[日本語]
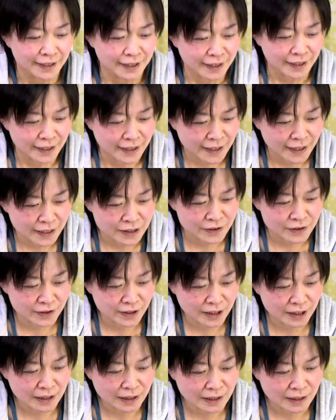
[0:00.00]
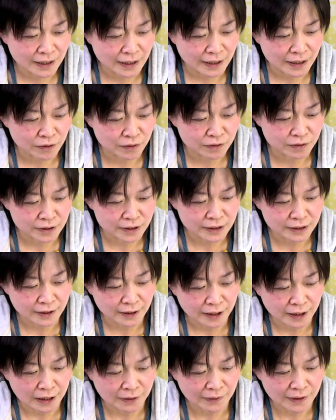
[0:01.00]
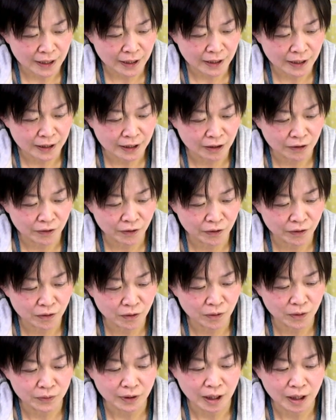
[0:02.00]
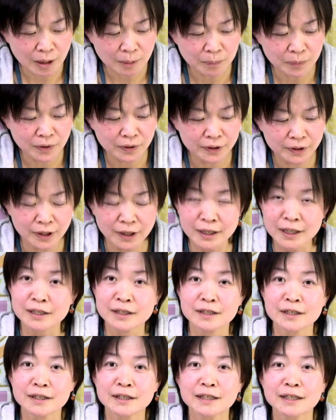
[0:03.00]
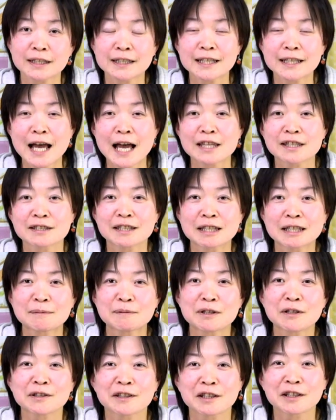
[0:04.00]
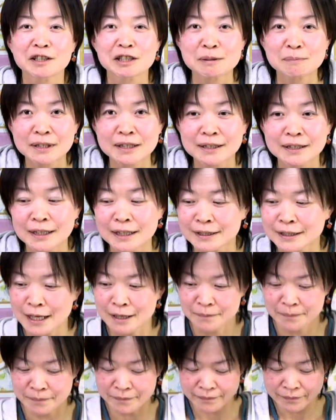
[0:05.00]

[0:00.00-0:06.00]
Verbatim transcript: えー、次、えー、6時からは「あきらのようこそハポン」で引き続き「ハイズ TV」をお楽しみください